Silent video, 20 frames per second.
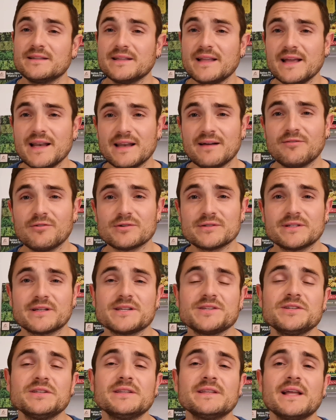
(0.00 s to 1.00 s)
della vostra
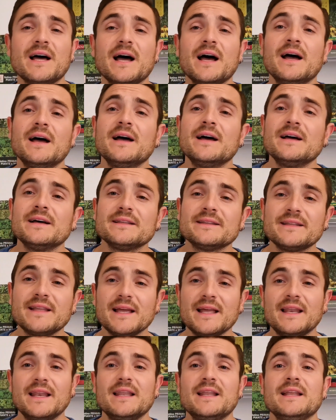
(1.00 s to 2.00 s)
città,
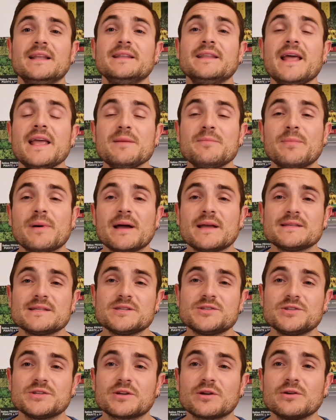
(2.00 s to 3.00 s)
del, dei
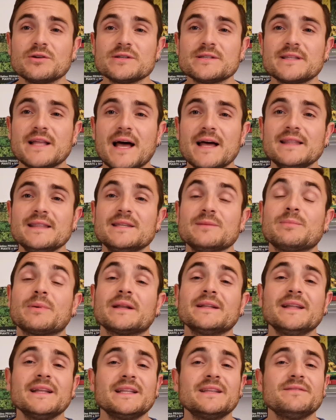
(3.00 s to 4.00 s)
paesi circostanti.
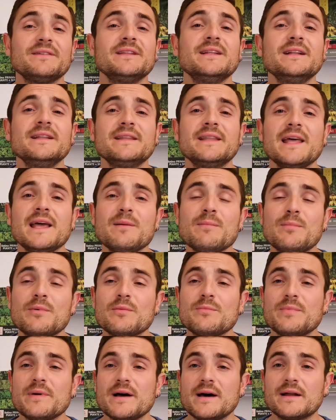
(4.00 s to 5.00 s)
Prendetevi del
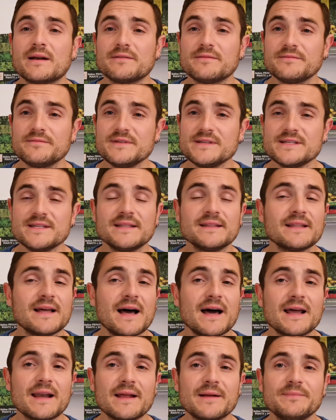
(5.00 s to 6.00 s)
tempo per
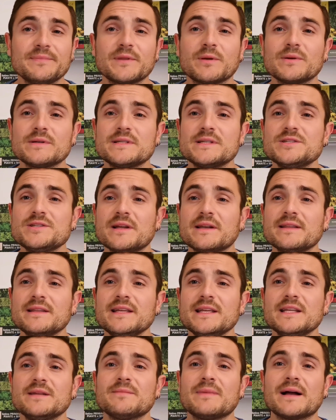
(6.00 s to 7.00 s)
visitare questi
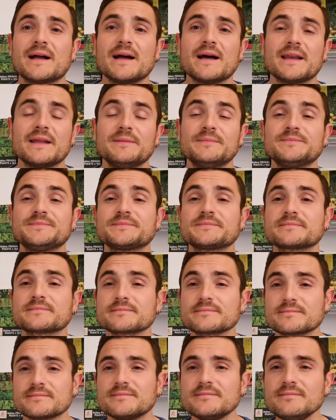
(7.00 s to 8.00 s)
giardini, magari
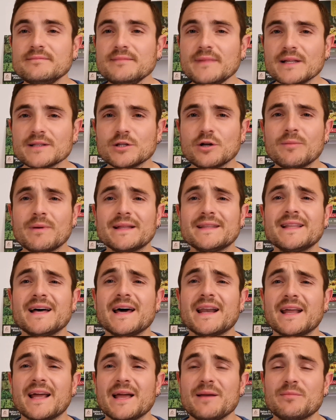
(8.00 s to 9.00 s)

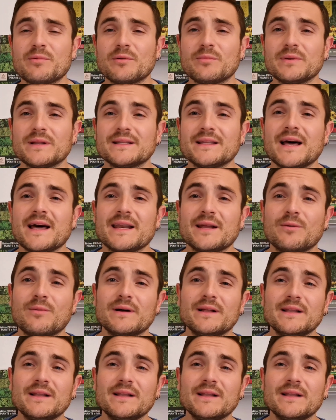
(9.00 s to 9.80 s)
domandare ai proprietari